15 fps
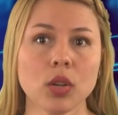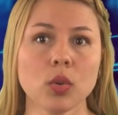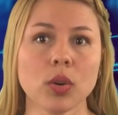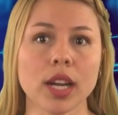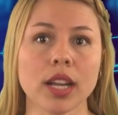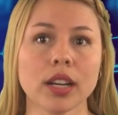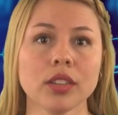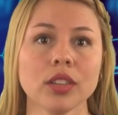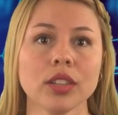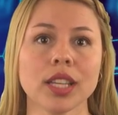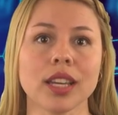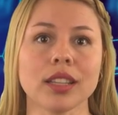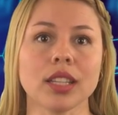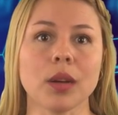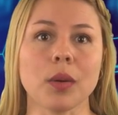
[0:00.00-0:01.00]
el lugar
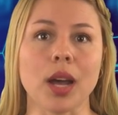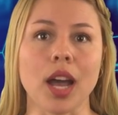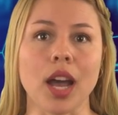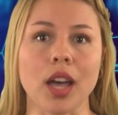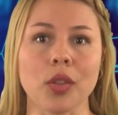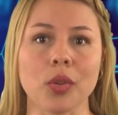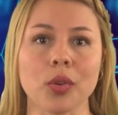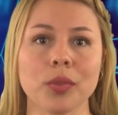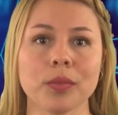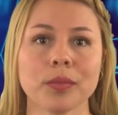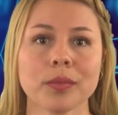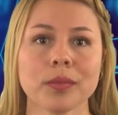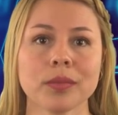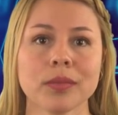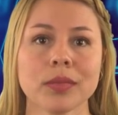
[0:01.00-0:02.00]
donde ha trabajado.
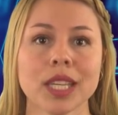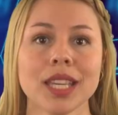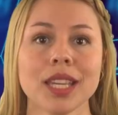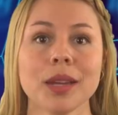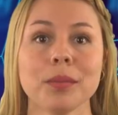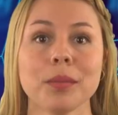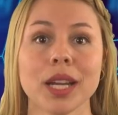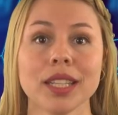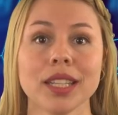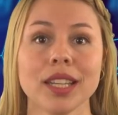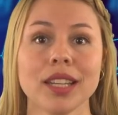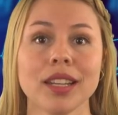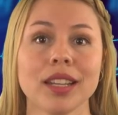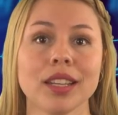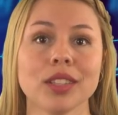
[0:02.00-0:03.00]

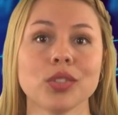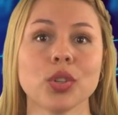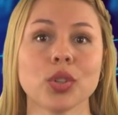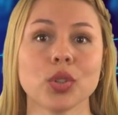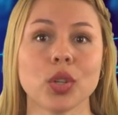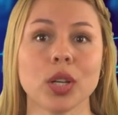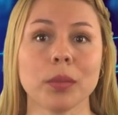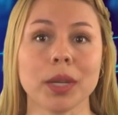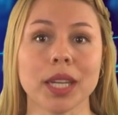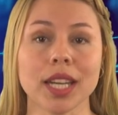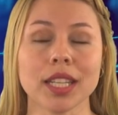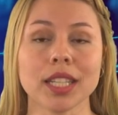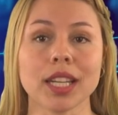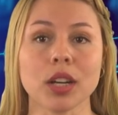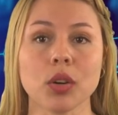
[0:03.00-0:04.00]
Michael es doctor en
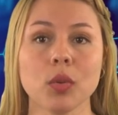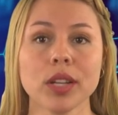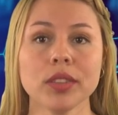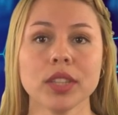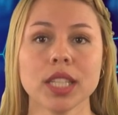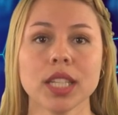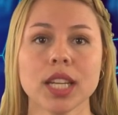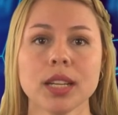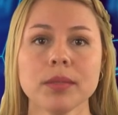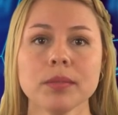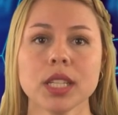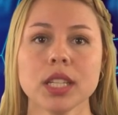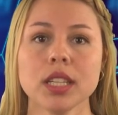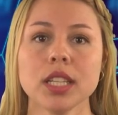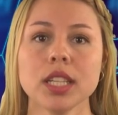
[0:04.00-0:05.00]
mecánica cuántica
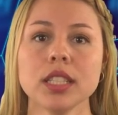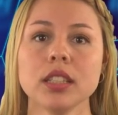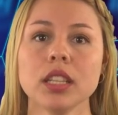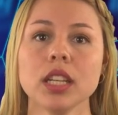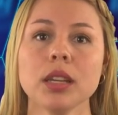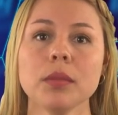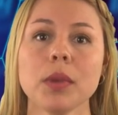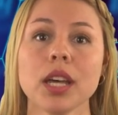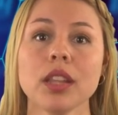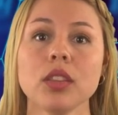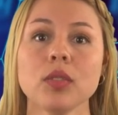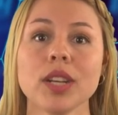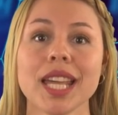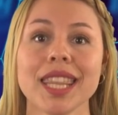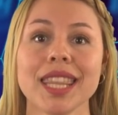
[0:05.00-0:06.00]
y tiene más
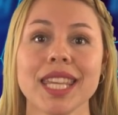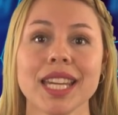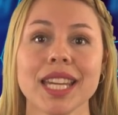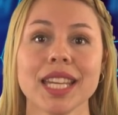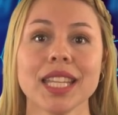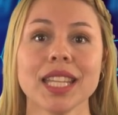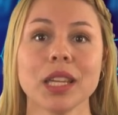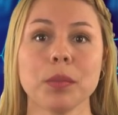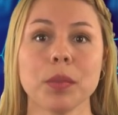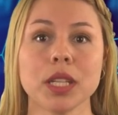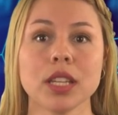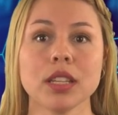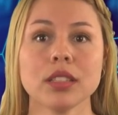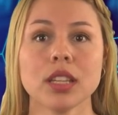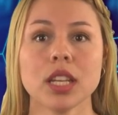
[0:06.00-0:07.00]
de una década de
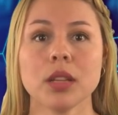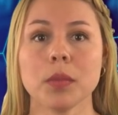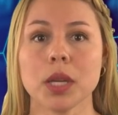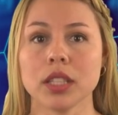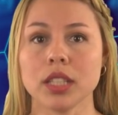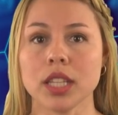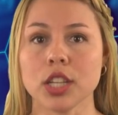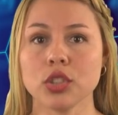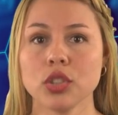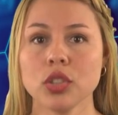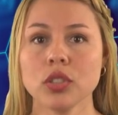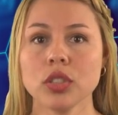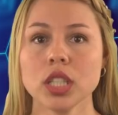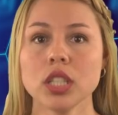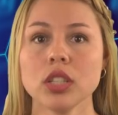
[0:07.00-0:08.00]
experiencia en
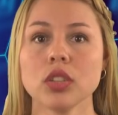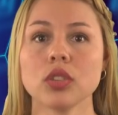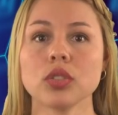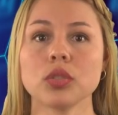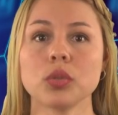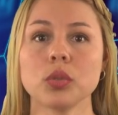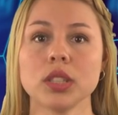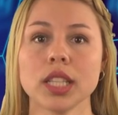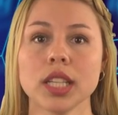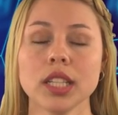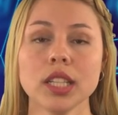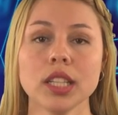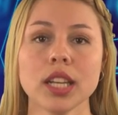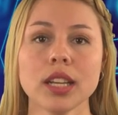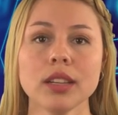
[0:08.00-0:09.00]
investigación y
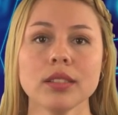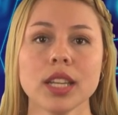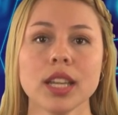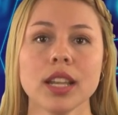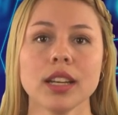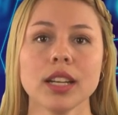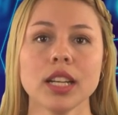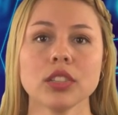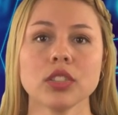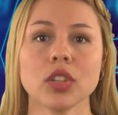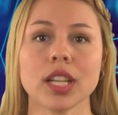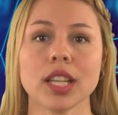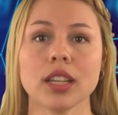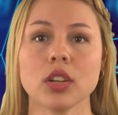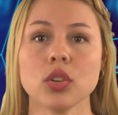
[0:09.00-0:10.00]
consultoría
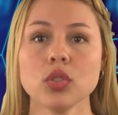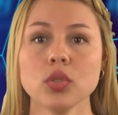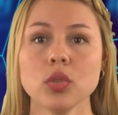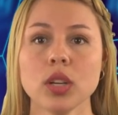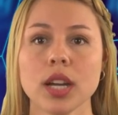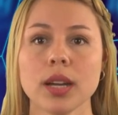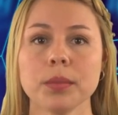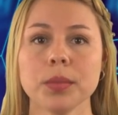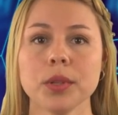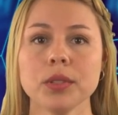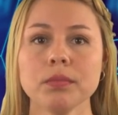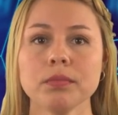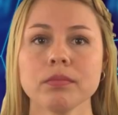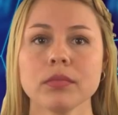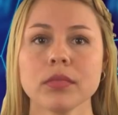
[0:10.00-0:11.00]
relacionadas con su
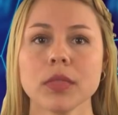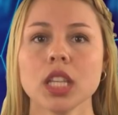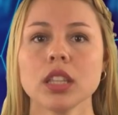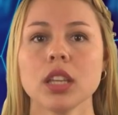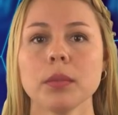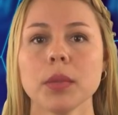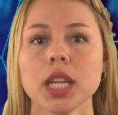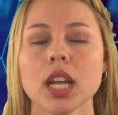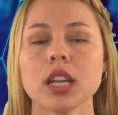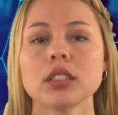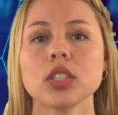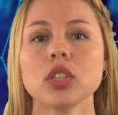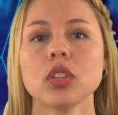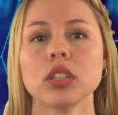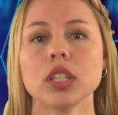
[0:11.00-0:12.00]
campo también ha
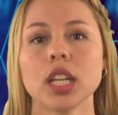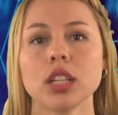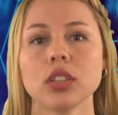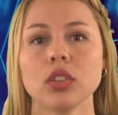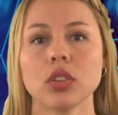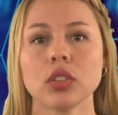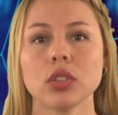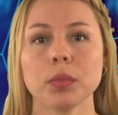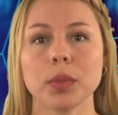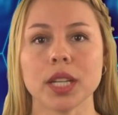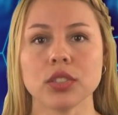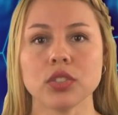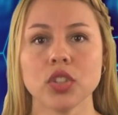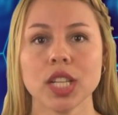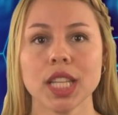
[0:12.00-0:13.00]
sido director de
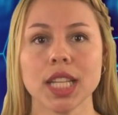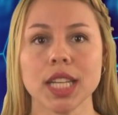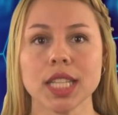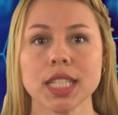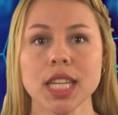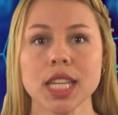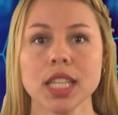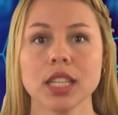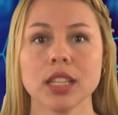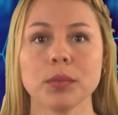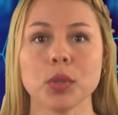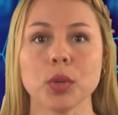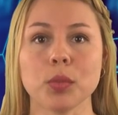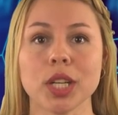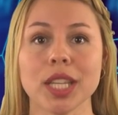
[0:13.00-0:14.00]
operaciones del exchange de
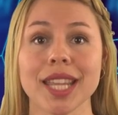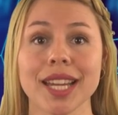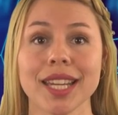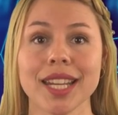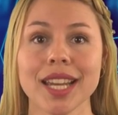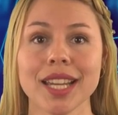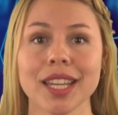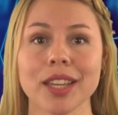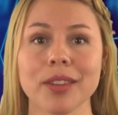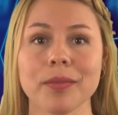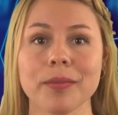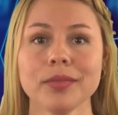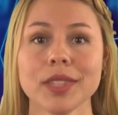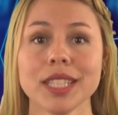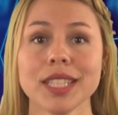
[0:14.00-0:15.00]
criptomonedas
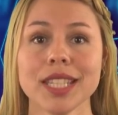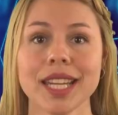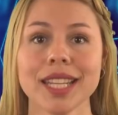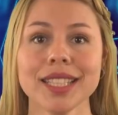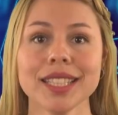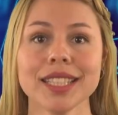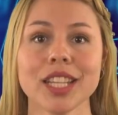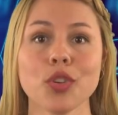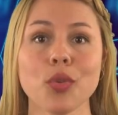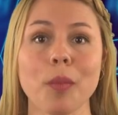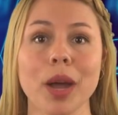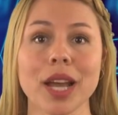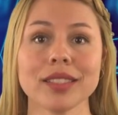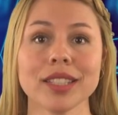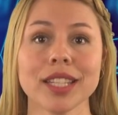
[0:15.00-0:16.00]
Kraken. Jan tiene
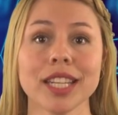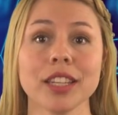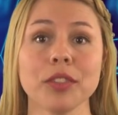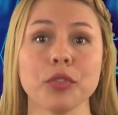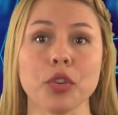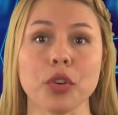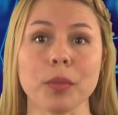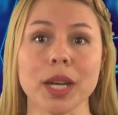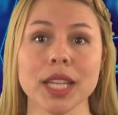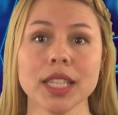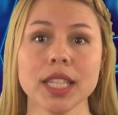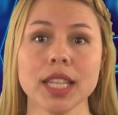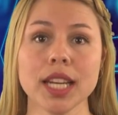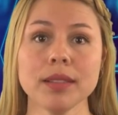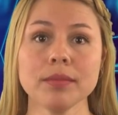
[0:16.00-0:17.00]
un máster en
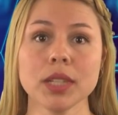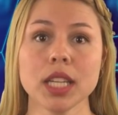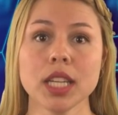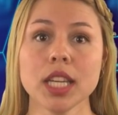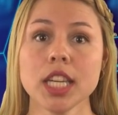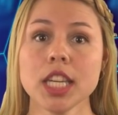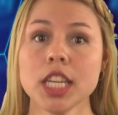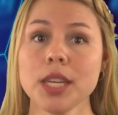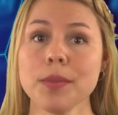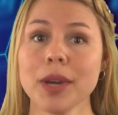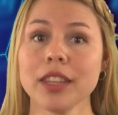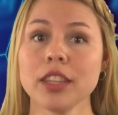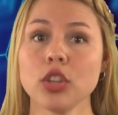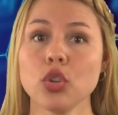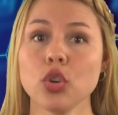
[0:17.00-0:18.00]
informática y
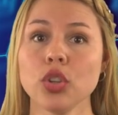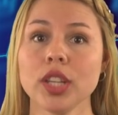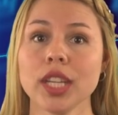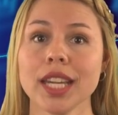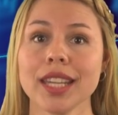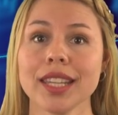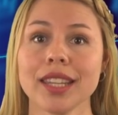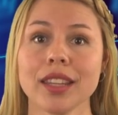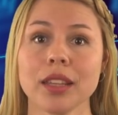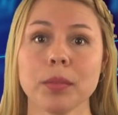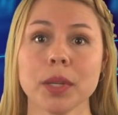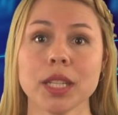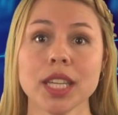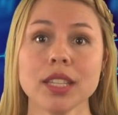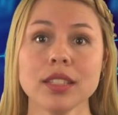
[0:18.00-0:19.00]
más de dos décadas de
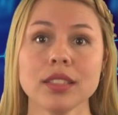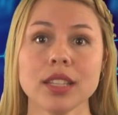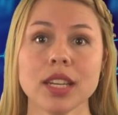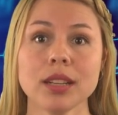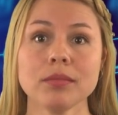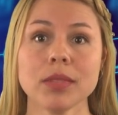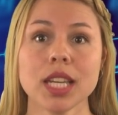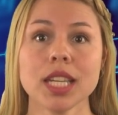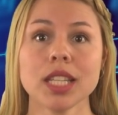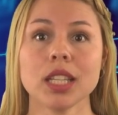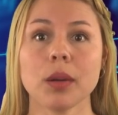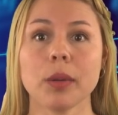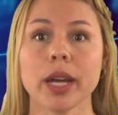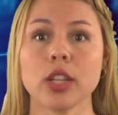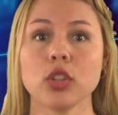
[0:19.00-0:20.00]
experiencia
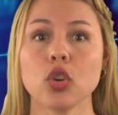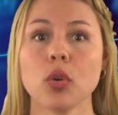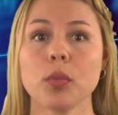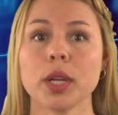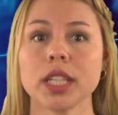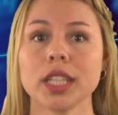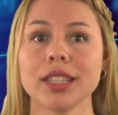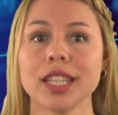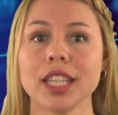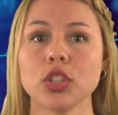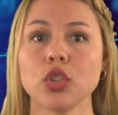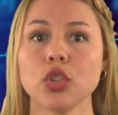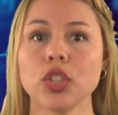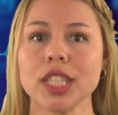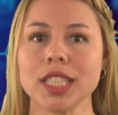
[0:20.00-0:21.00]
trabajando como
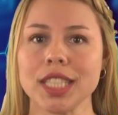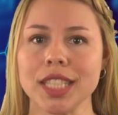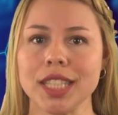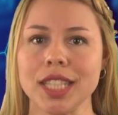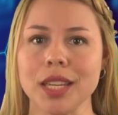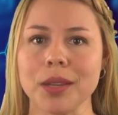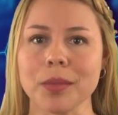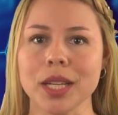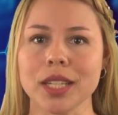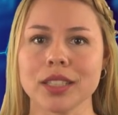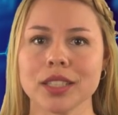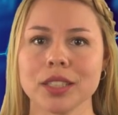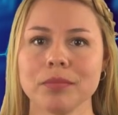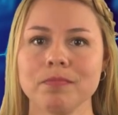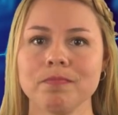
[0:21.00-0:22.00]
arquitecto de
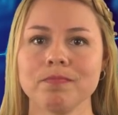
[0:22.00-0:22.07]
sistemas.